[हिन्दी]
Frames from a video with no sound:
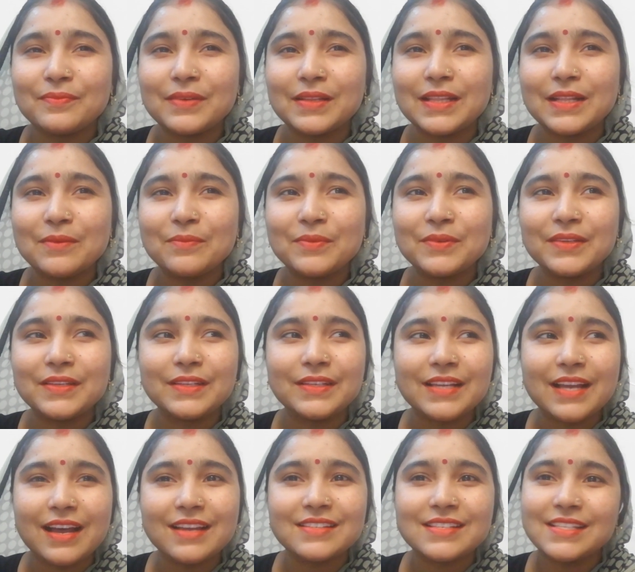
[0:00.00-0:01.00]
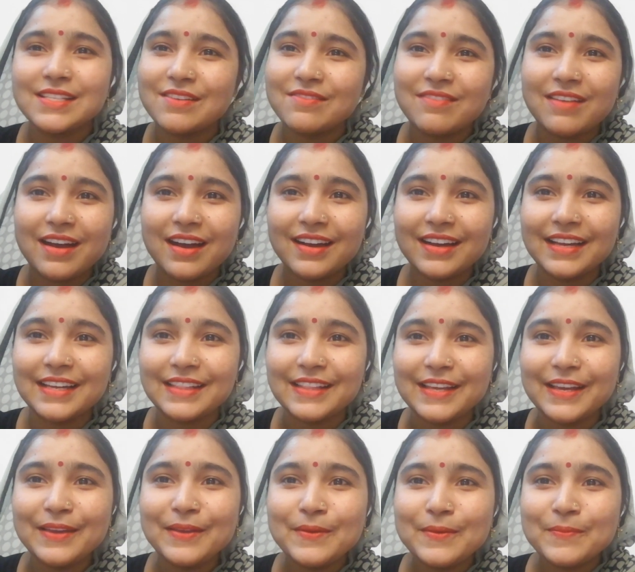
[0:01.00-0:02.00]
मतलब यहाँ से जब वहाँ गए
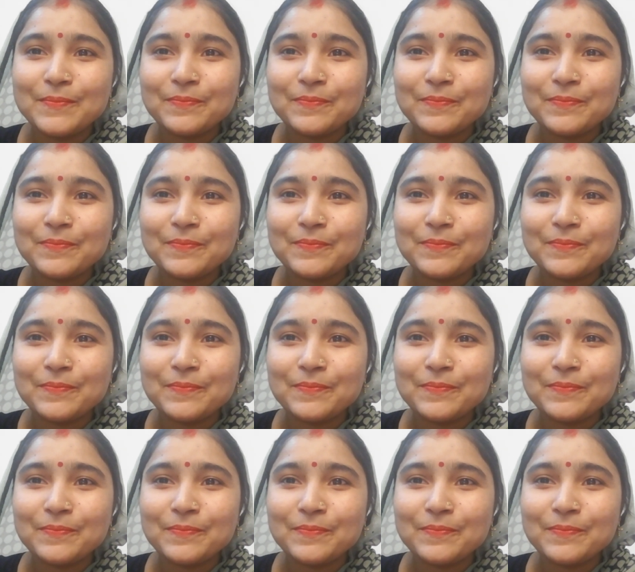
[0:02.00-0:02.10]
थे